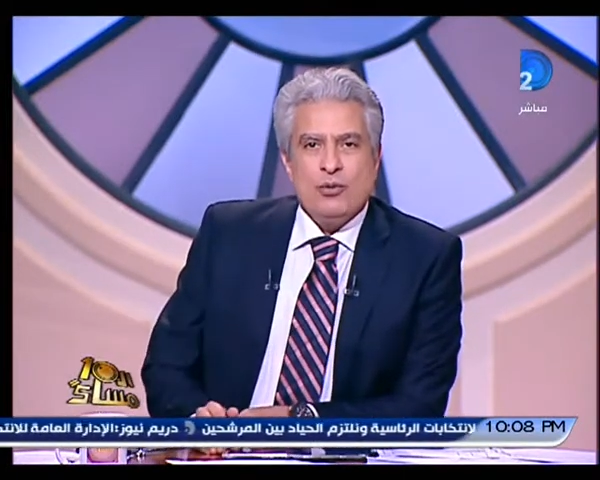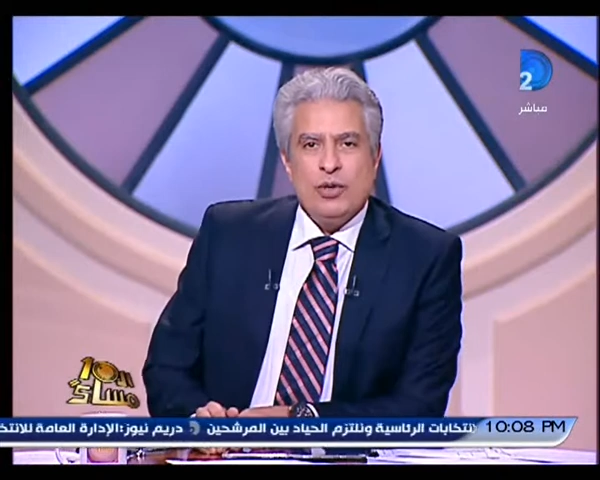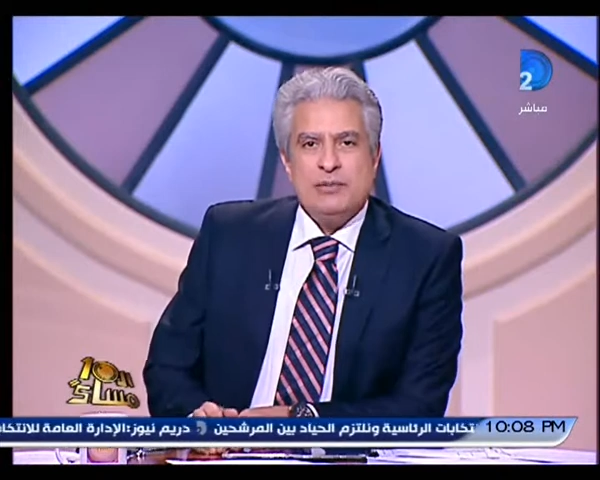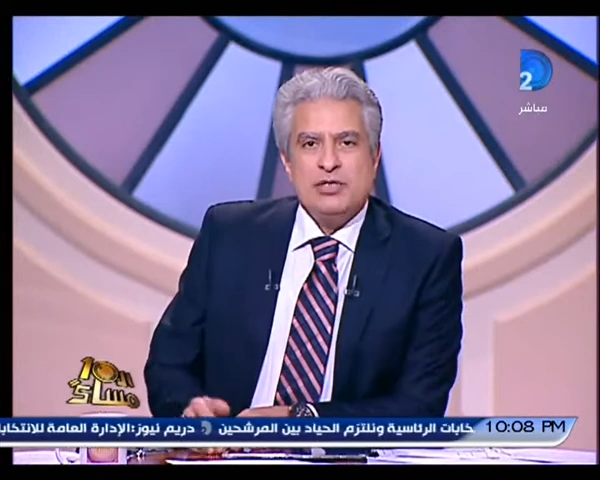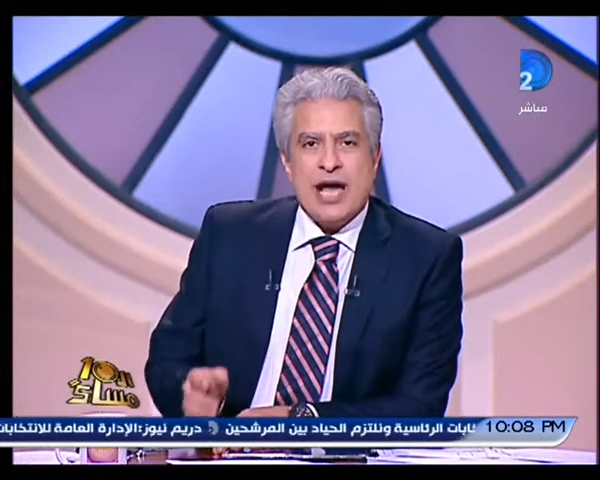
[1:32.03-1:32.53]

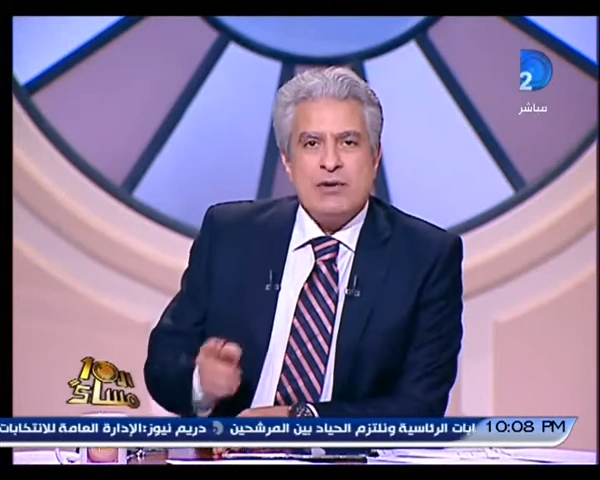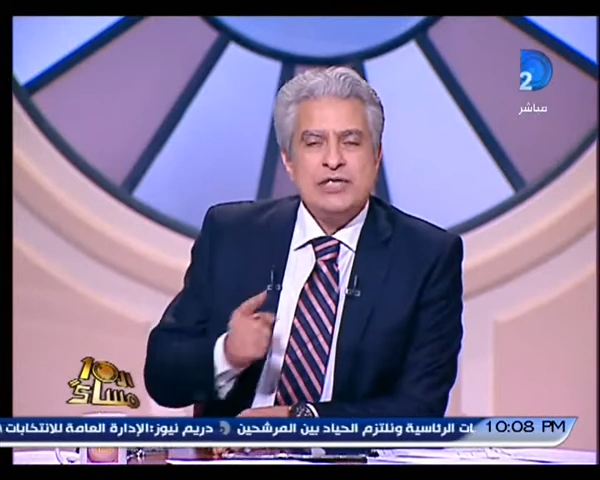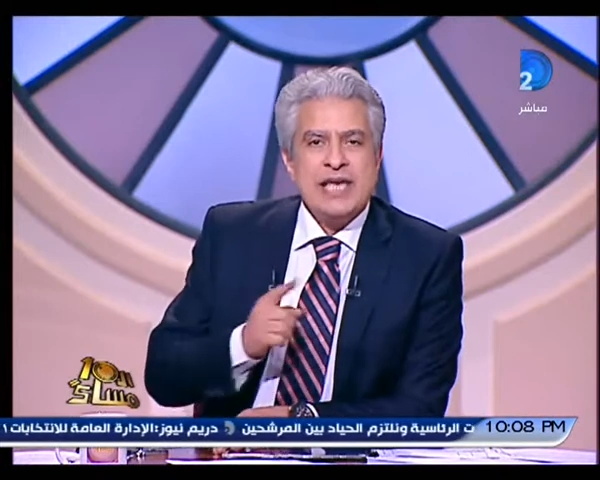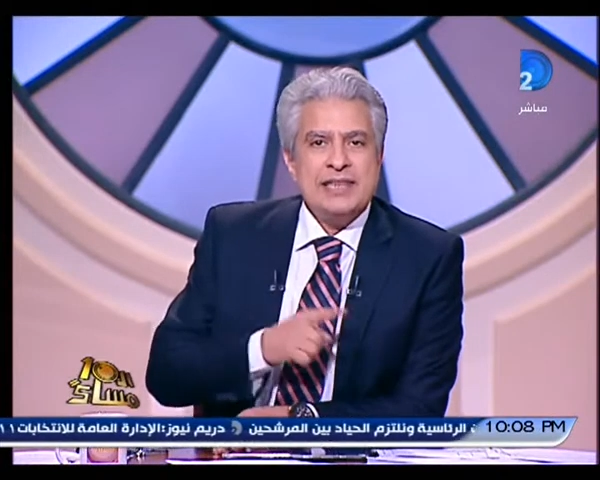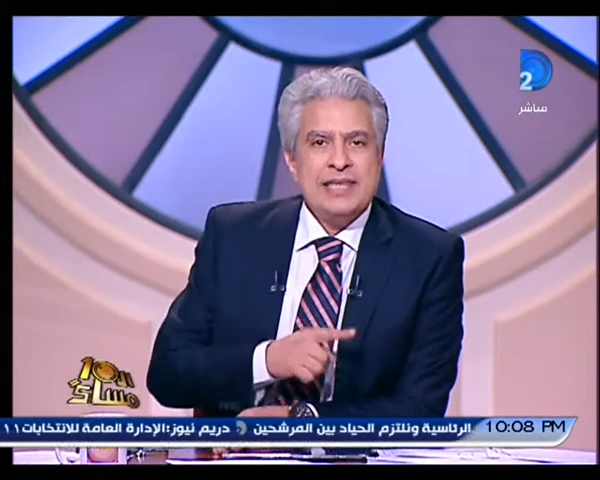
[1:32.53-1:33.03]
واللي مش
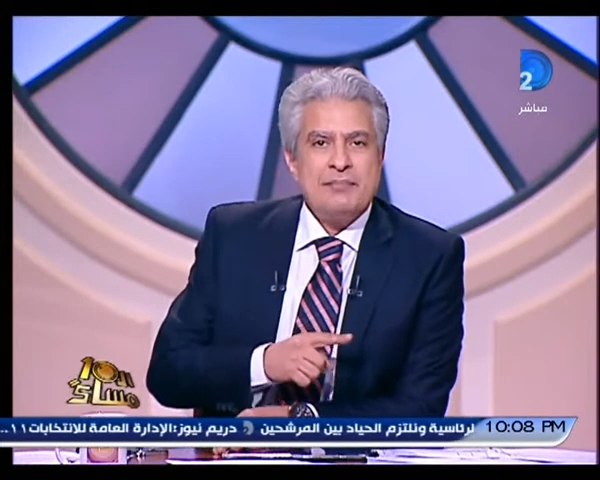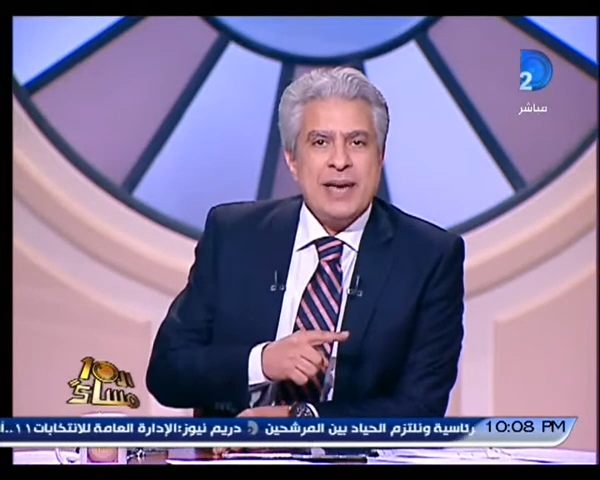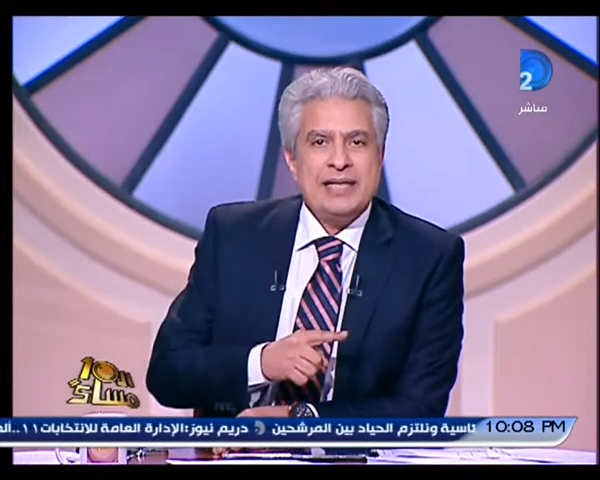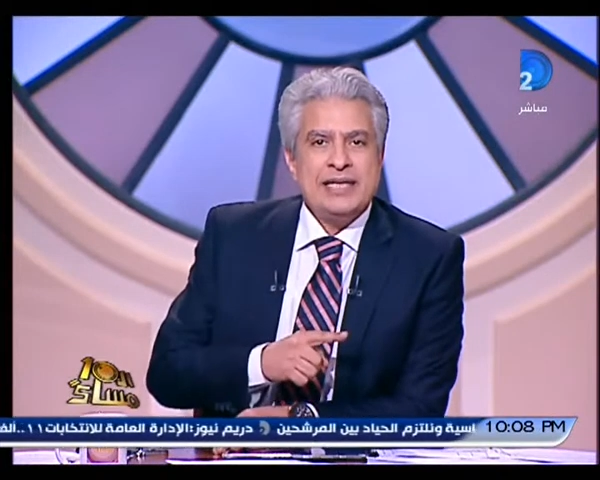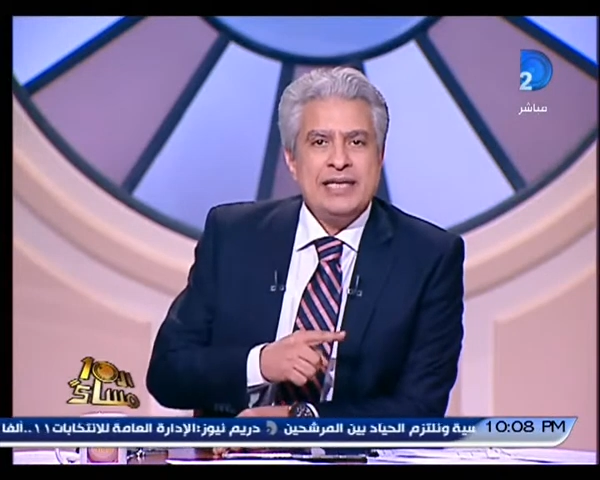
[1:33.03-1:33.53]
عاوز يندم
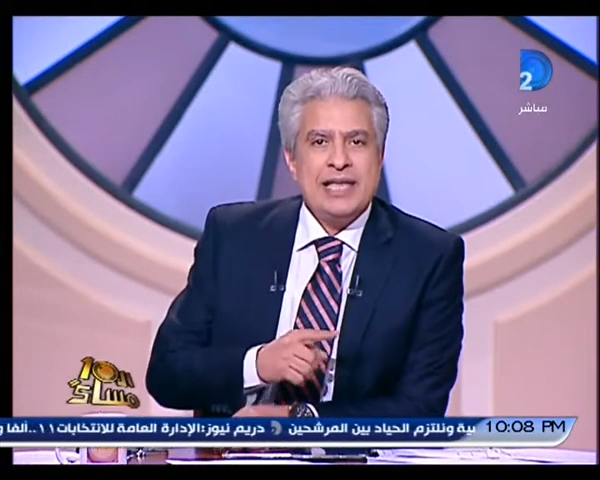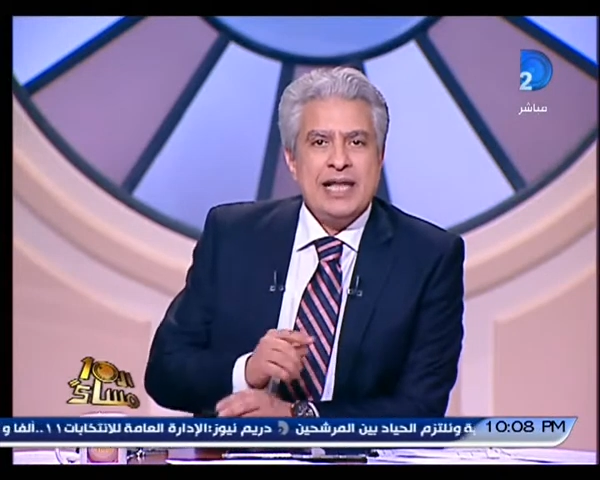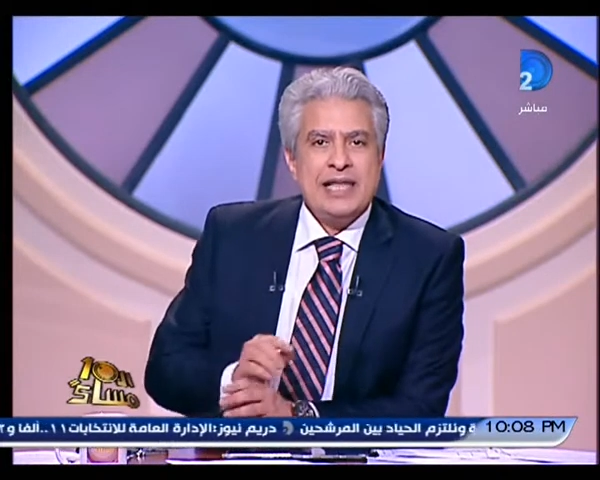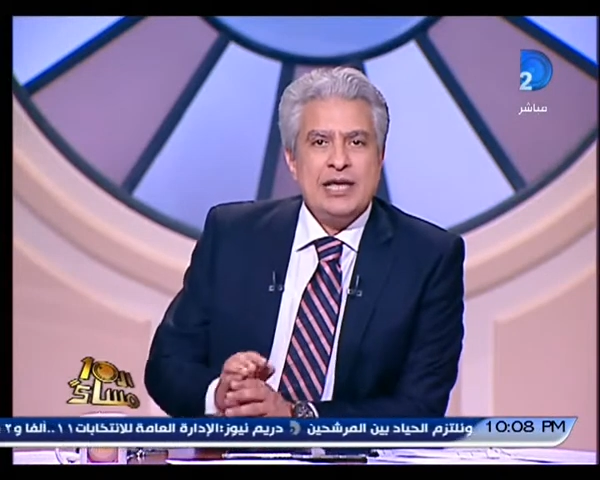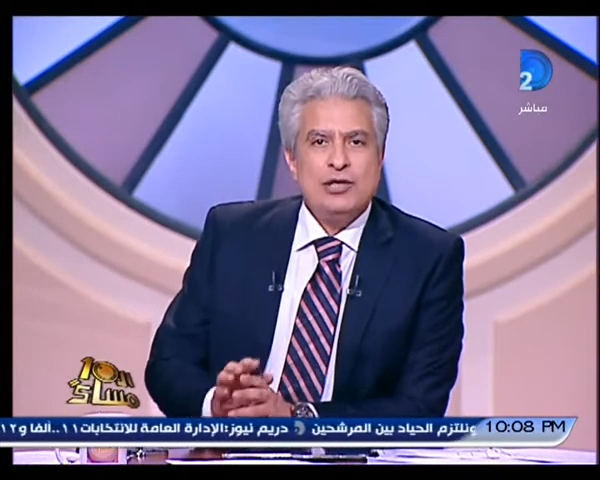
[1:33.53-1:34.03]
بعد كده
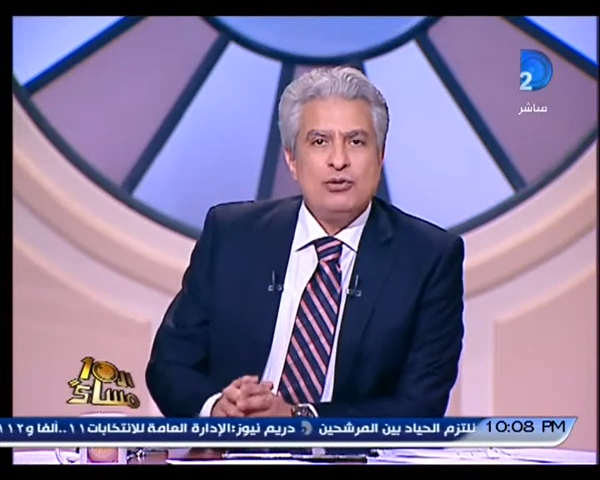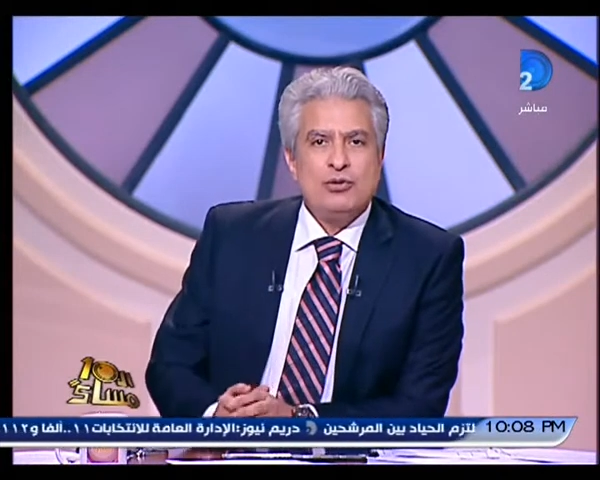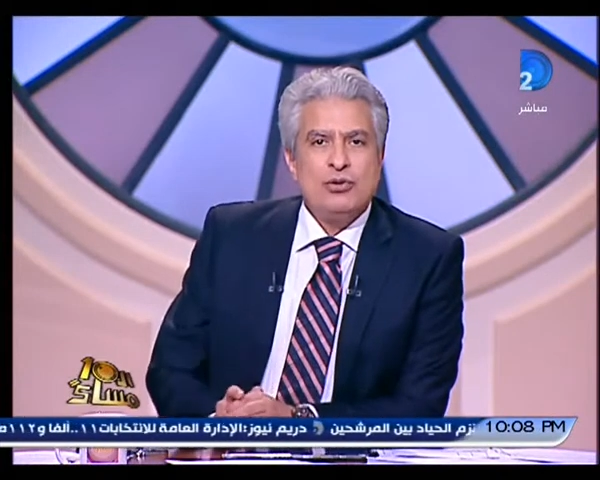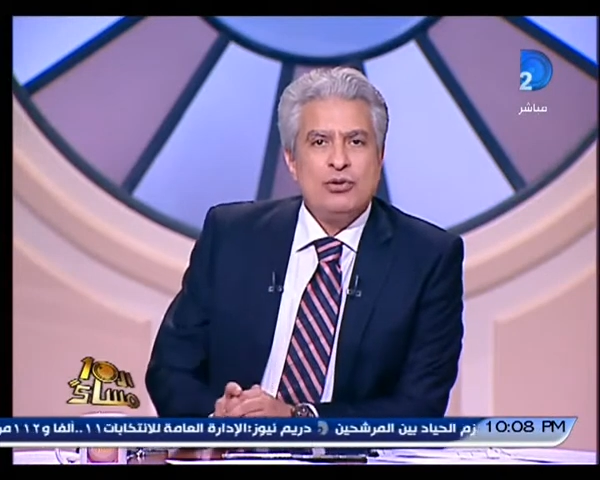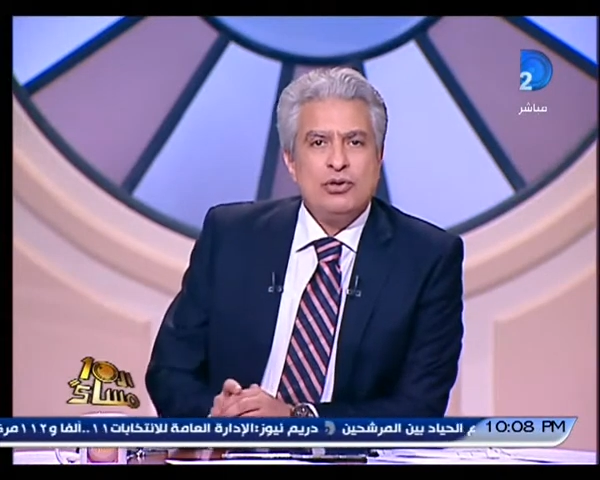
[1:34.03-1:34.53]
على
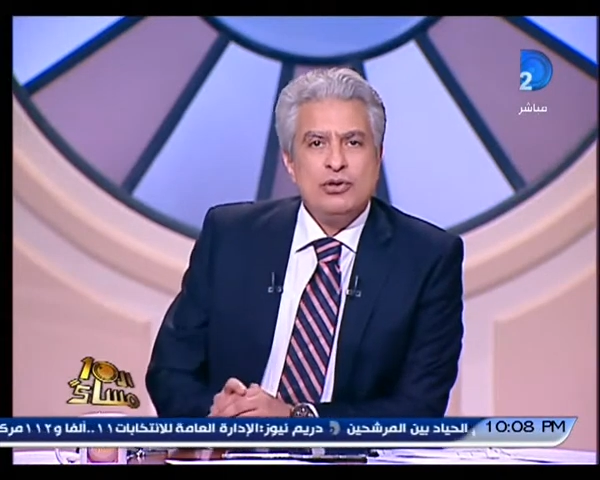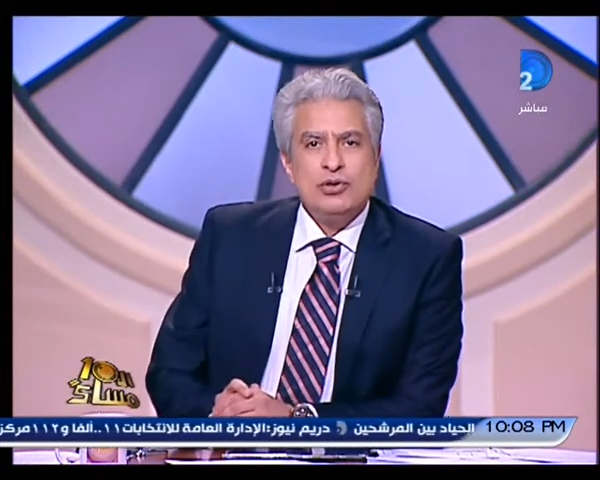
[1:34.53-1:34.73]
انه